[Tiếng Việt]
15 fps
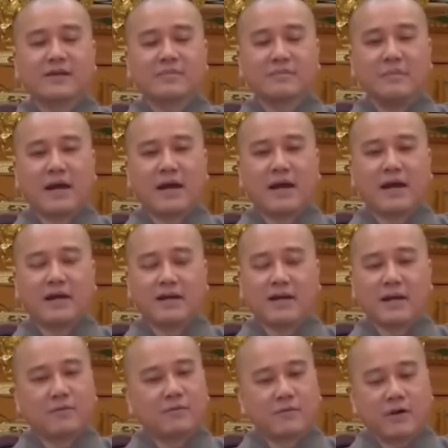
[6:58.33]
mà
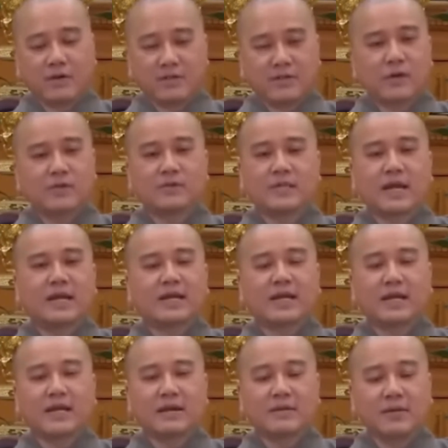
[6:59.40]
học phật sâu sắc
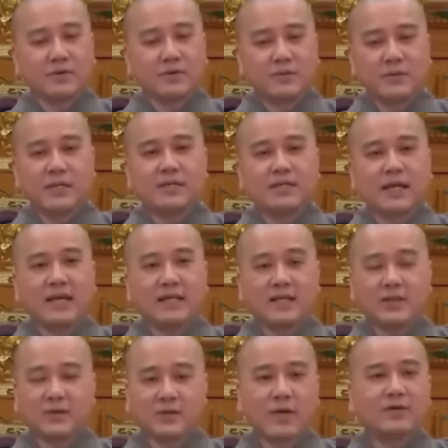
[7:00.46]
hay là biết về
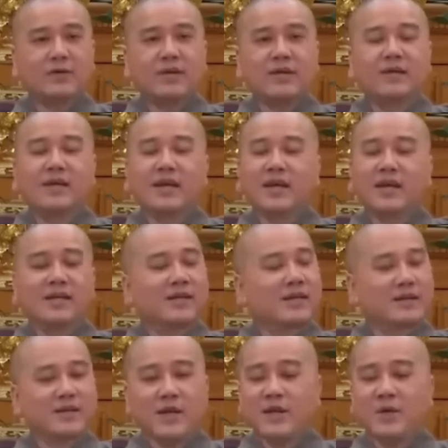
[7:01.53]
nhiều giáo lý
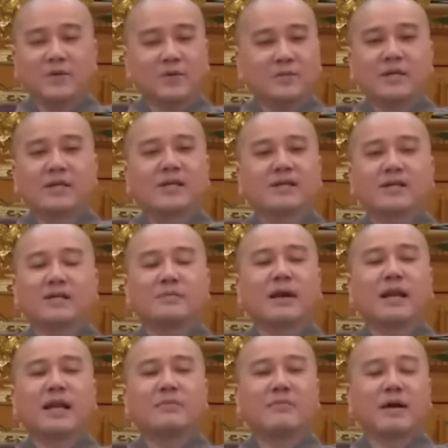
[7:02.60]
thì đều biết cái chữ ba
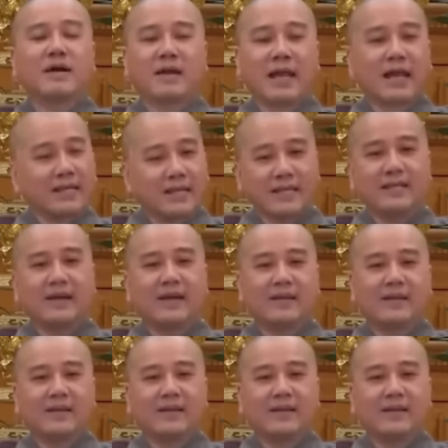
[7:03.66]
la mật là gì hết